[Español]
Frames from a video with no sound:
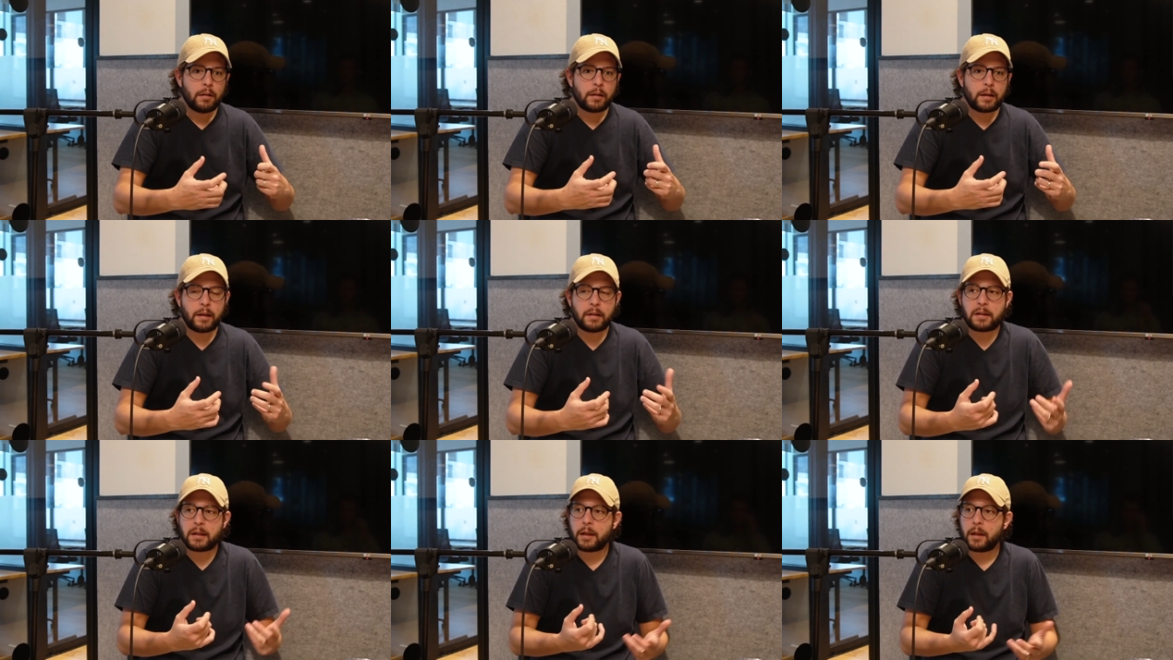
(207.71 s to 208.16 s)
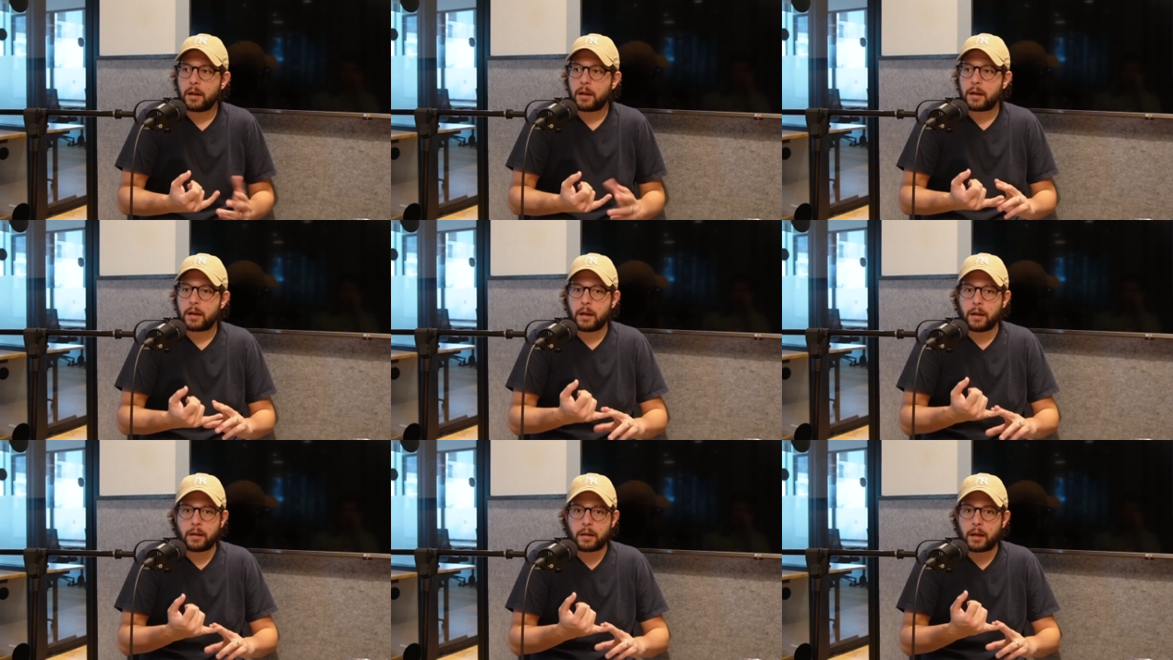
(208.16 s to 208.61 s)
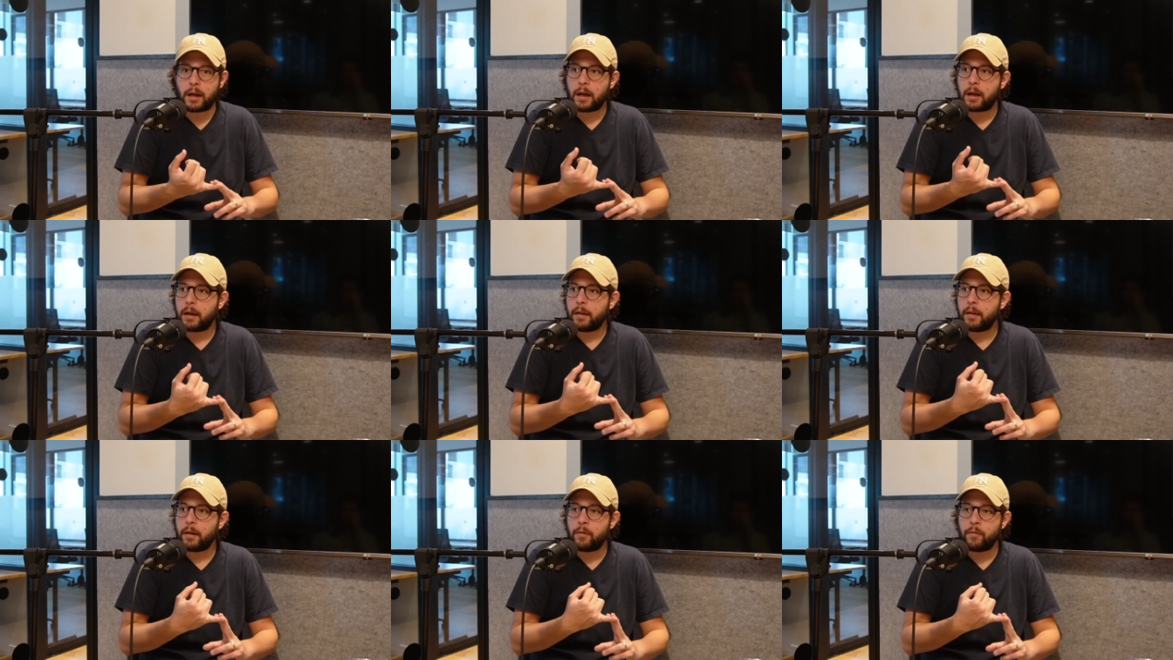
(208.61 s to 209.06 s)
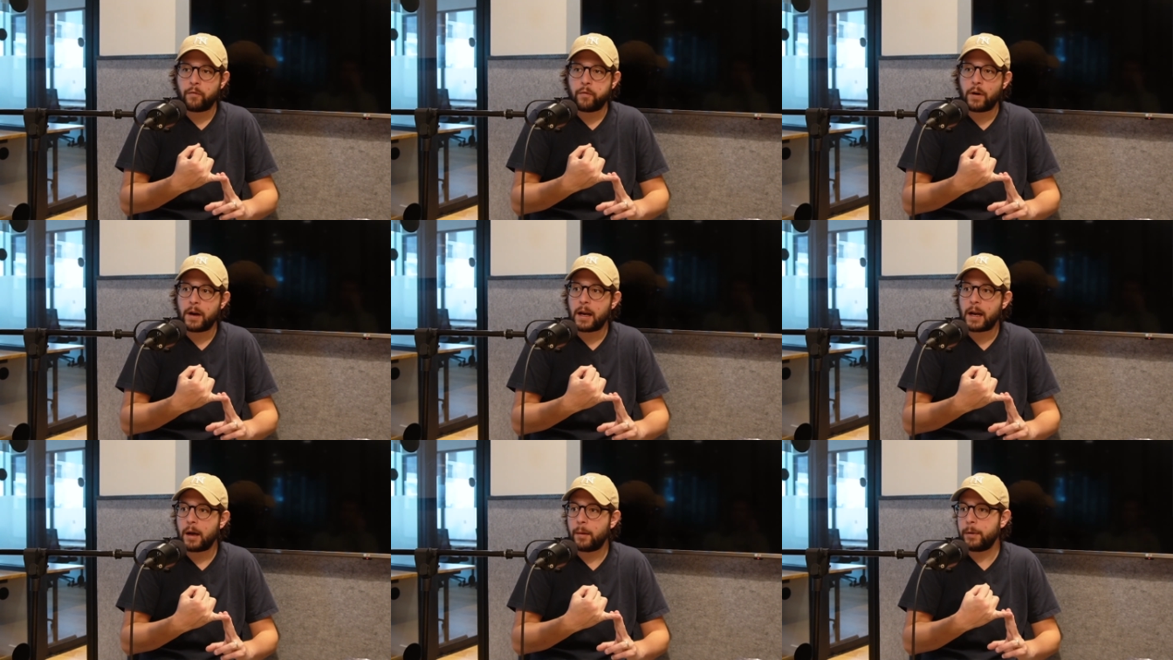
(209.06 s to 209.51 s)
que, se, quedaron
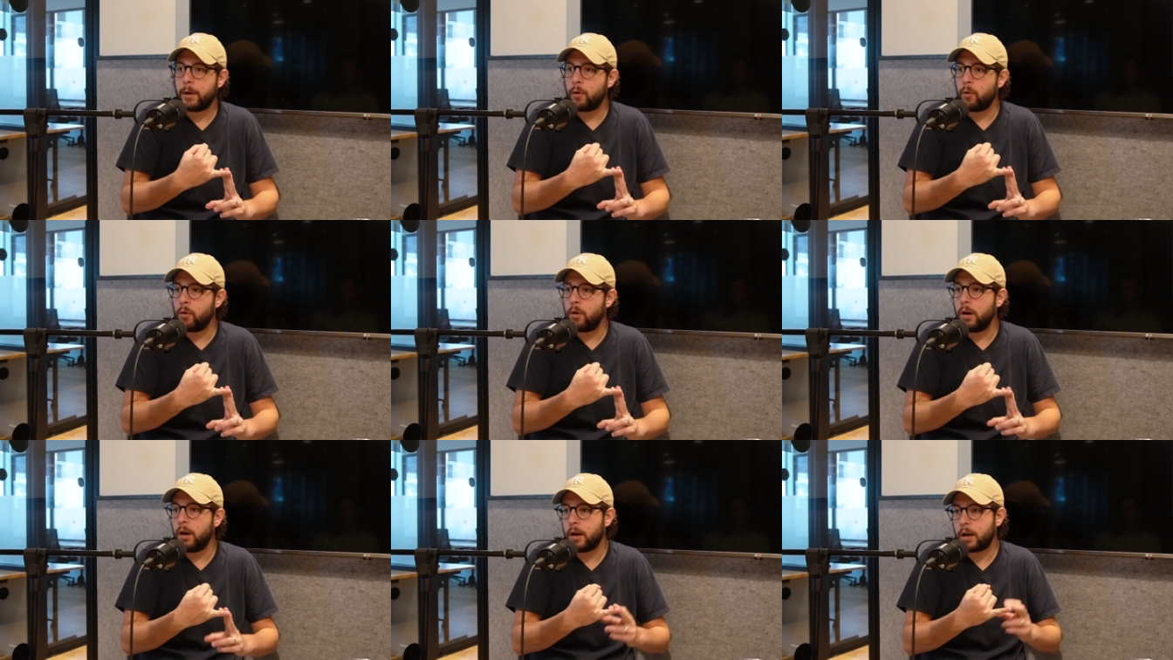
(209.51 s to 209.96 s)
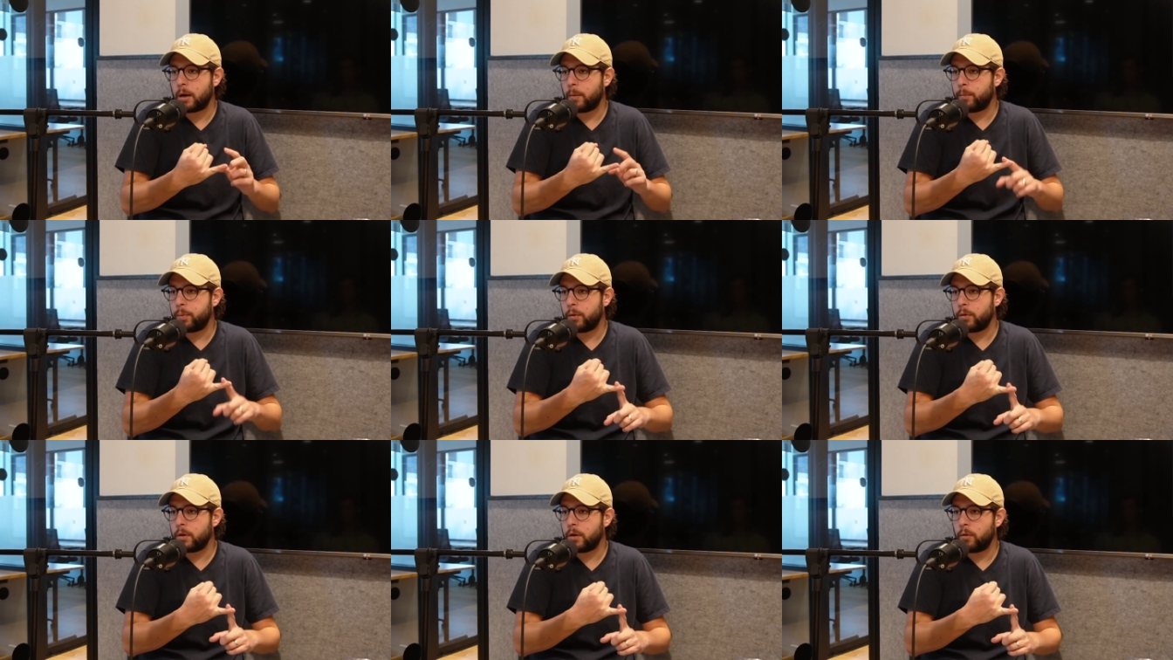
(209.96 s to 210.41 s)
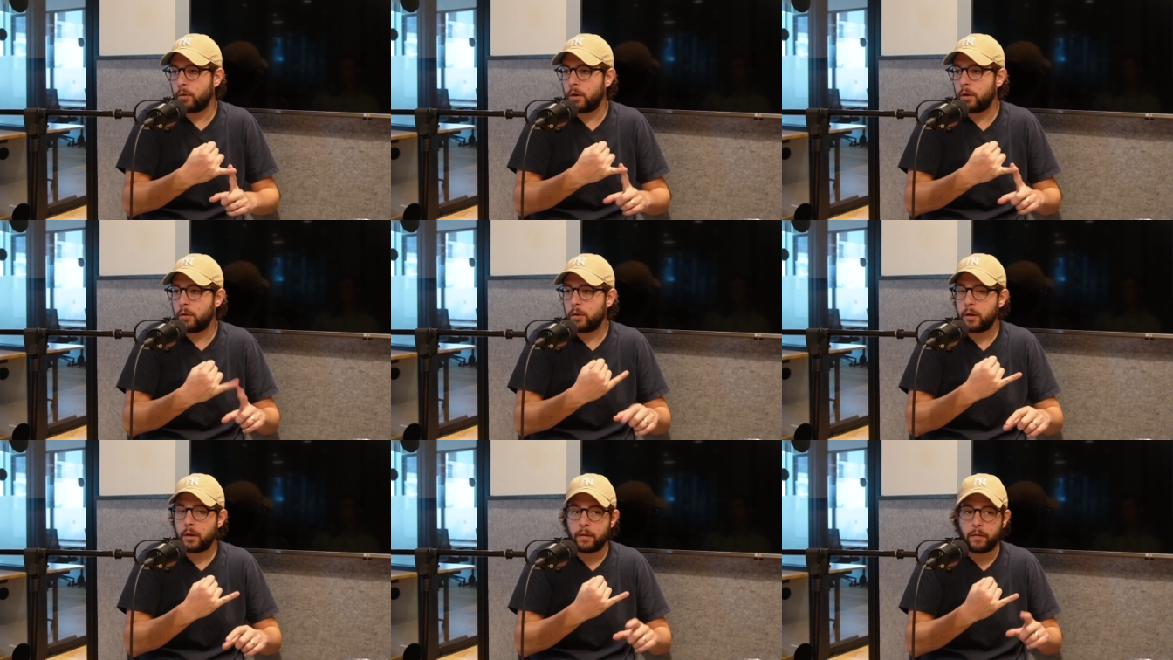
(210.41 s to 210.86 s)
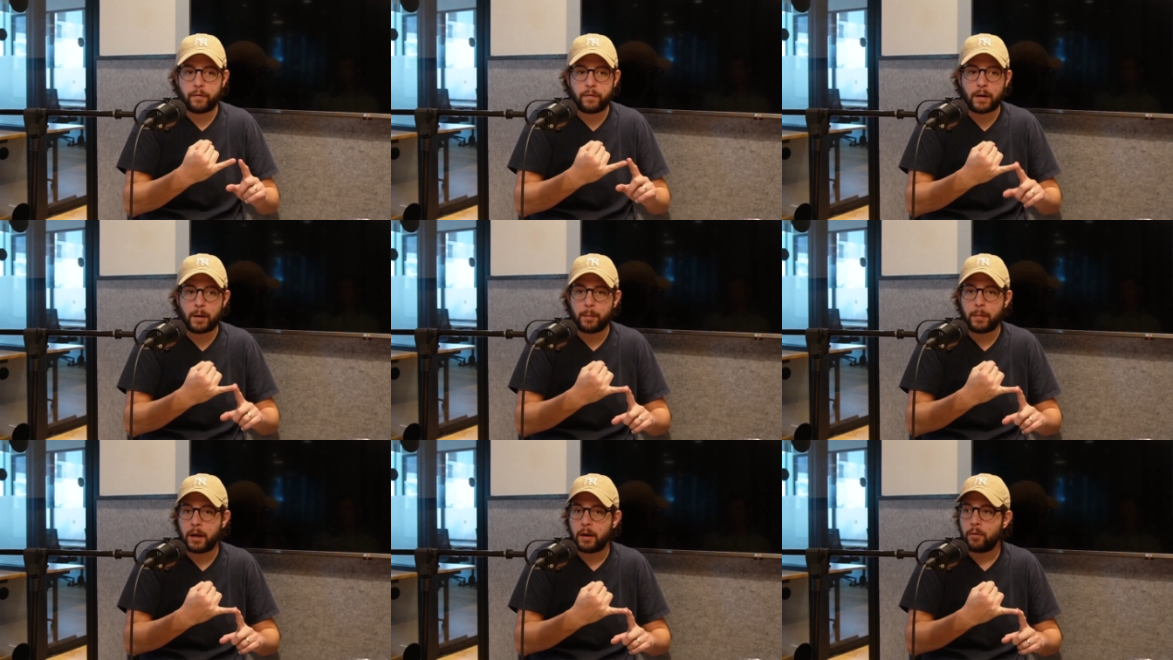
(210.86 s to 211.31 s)
fuera Gabigol, el campeón de goleo del
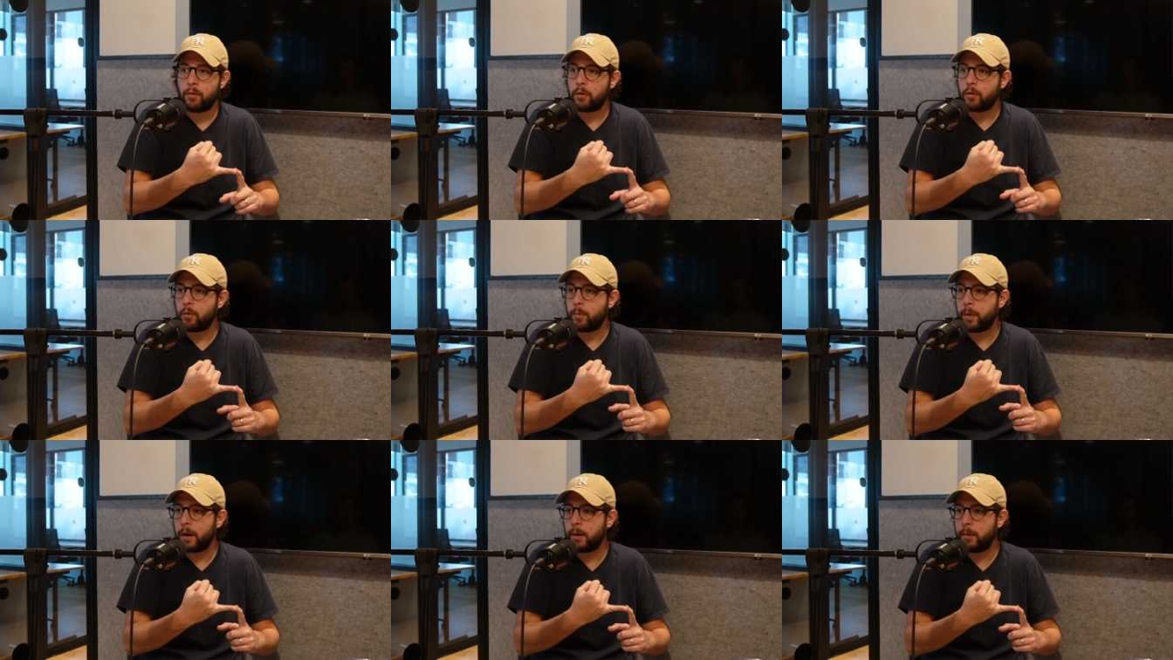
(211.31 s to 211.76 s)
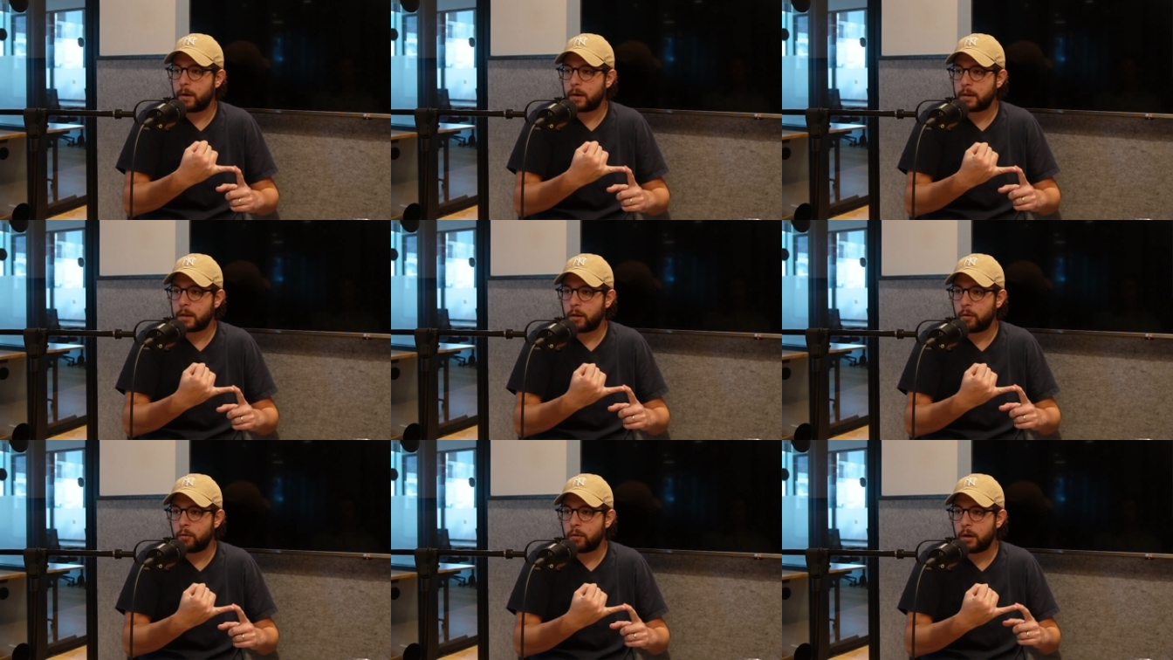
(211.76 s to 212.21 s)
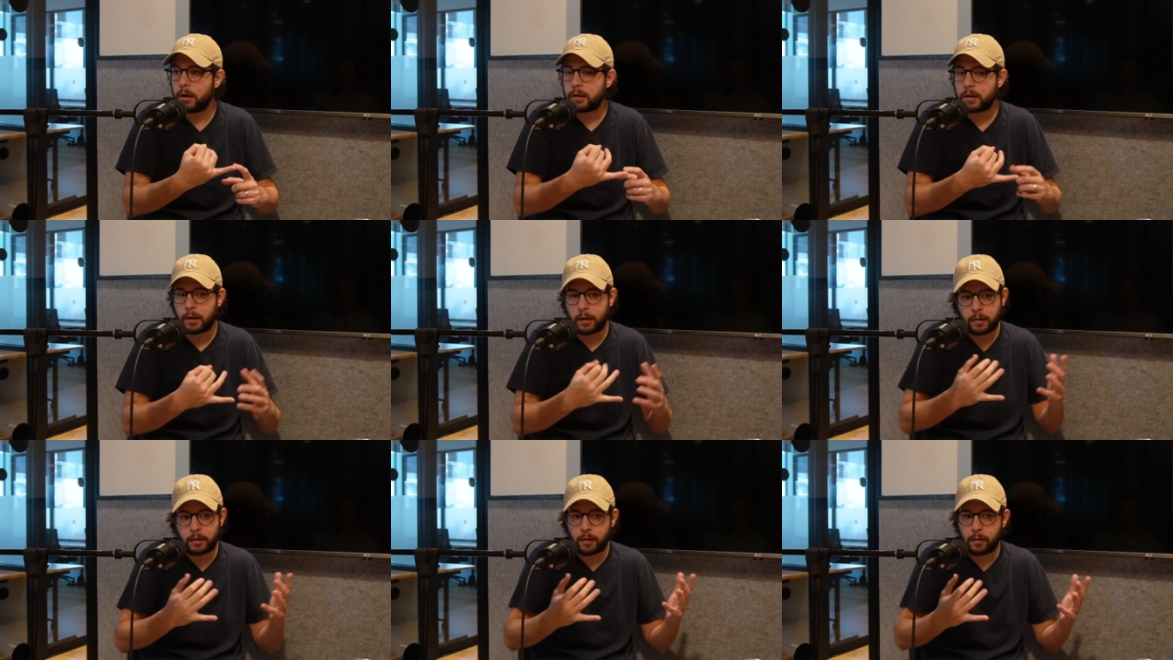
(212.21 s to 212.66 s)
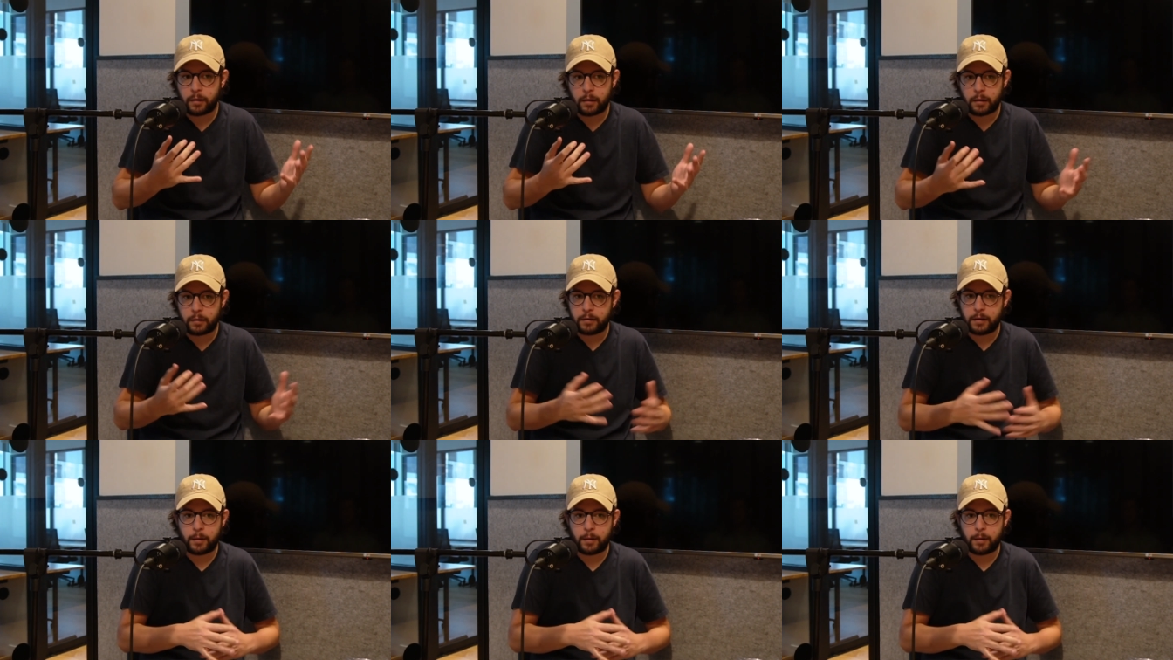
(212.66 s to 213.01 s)
Flamengo en Copa Libertadores, que anda,